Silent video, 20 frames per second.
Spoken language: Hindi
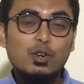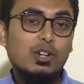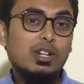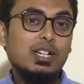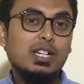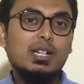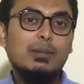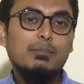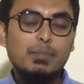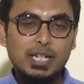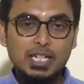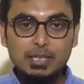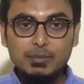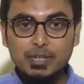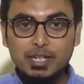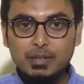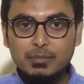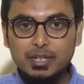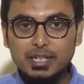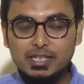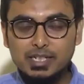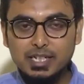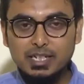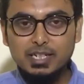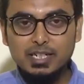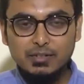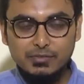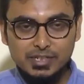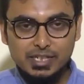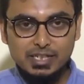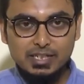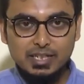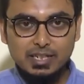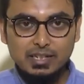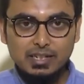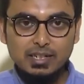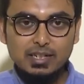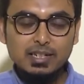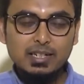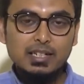और अगर आप पहली बार हमारे चैनल को विजिट
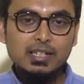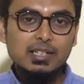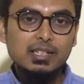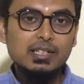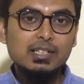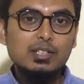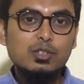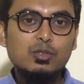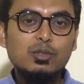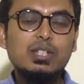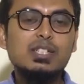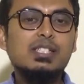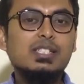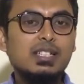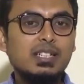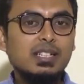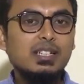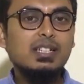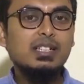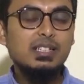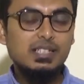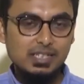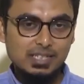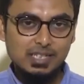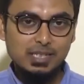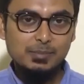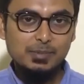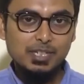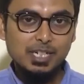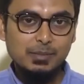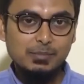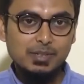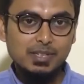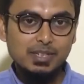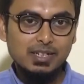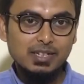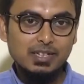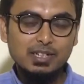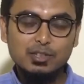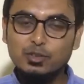कर रहे हैं तो कंसिडर करिए इसे सब्सक्राइब
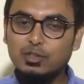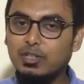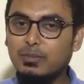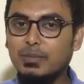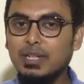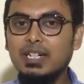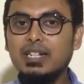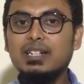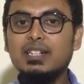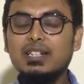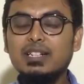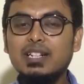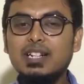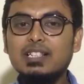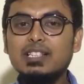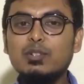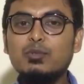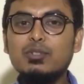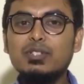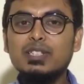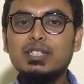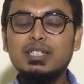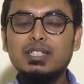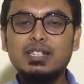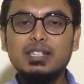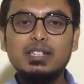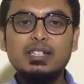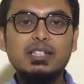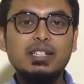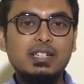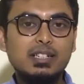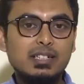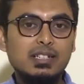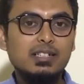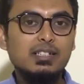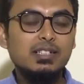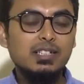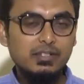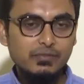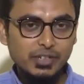करने का क्योंकि मैं लेकर के आता हूँ इसी तरह के टेक
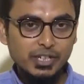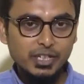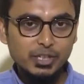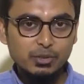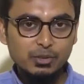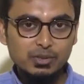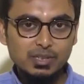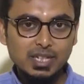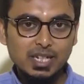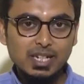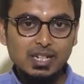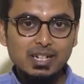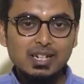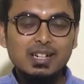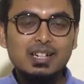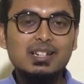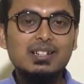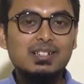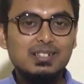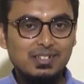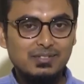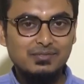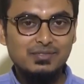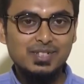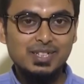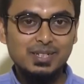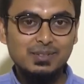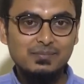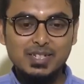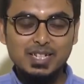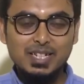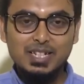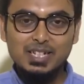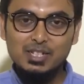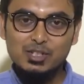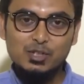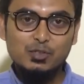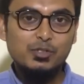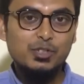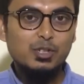रिलेटेड वीडियोज हर हफ्ते
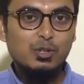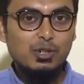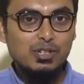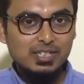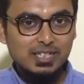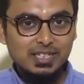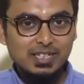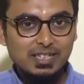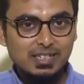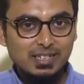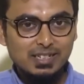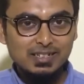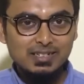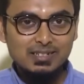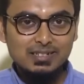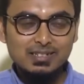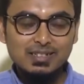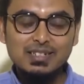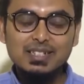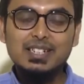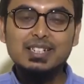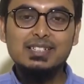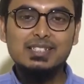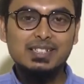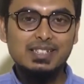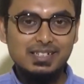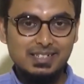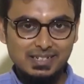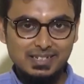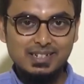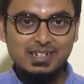सो विथ ऑल सेड एंड डन लेट्स गेट